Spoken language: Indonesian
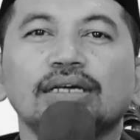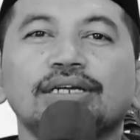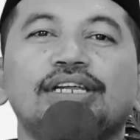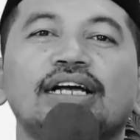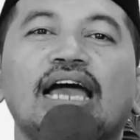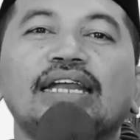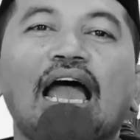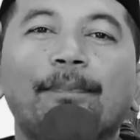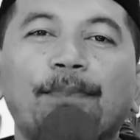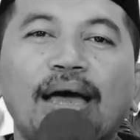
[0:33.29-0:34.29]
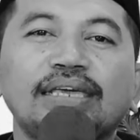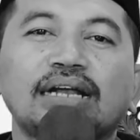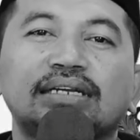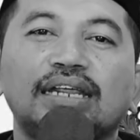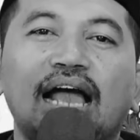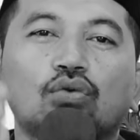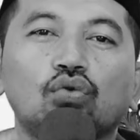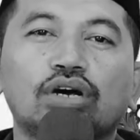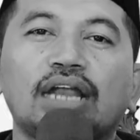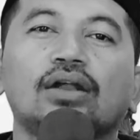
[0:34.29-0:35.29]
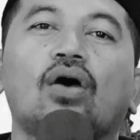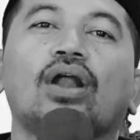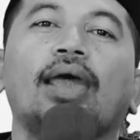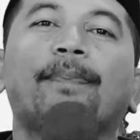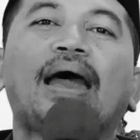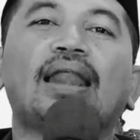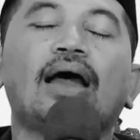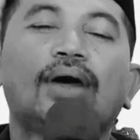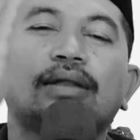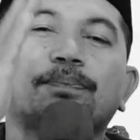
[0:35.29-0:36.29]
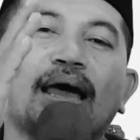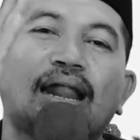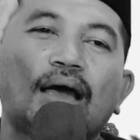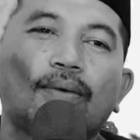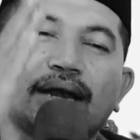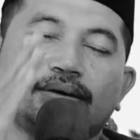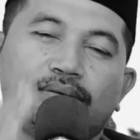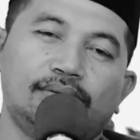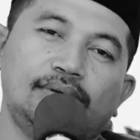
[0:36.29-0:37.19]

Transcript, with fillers: dengan apa yang dilakukan oleh pahlawan-pahlawan